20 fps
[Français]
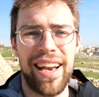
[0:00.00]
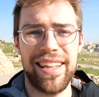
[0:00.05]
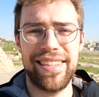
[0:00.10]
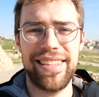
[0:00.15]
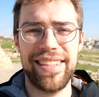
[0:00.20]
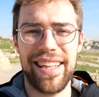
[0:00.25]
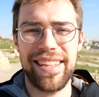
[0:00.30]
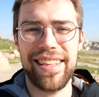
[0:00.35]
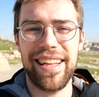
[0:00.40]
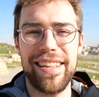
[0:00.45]
La
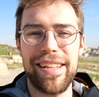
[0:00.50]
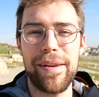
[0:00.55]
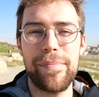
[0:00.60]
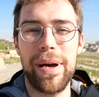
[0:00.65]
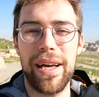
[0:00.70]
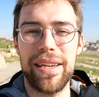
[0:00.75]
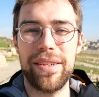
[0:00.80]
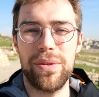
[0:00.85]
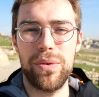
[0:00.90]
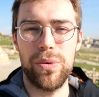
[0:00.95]
citadelle
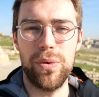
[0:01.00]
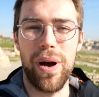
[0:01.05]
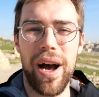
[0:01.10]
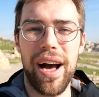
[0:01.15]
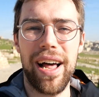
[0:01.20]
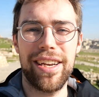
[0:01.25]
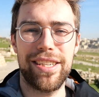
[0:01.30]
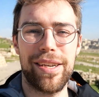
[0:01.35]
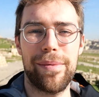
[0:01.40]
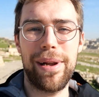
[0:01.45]
d'Aman ou
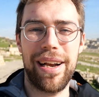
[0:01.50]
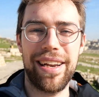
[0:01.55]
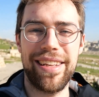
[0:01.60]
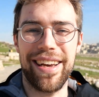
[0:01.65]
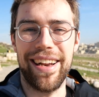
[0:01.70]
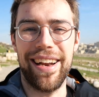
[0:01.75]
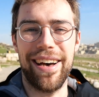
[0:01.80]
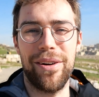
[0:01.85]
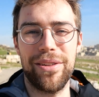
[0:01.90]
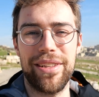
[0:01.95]
Al-Jabal
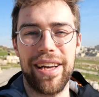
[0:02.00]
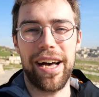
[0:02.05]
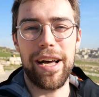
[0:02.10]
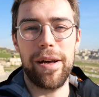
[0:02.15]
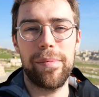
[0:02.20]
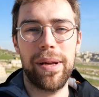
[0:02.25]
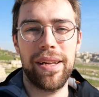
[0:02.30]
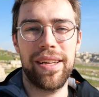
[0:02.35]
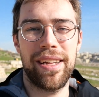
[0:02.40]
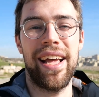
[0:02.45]
Kala en
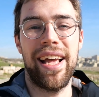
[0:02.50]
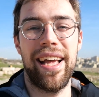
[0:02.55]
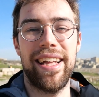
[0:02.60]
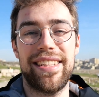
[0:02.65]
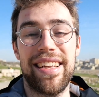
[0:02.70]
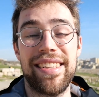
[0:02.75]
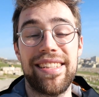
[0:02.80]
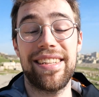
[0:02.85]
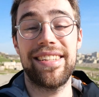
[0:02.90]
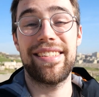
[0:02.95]
arabe
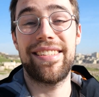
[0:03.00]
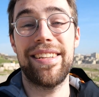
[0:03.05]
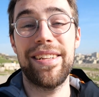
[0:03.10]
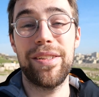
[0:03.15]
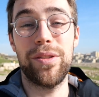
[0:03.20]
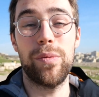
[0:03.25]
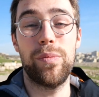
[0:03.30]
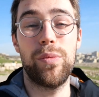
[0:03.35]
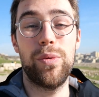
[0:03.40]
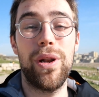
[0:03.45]
est attestée
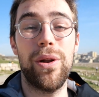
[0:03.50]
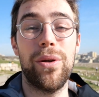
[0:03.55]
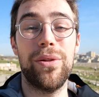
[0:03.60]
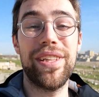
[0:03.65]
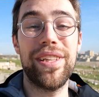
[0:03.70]
depuis le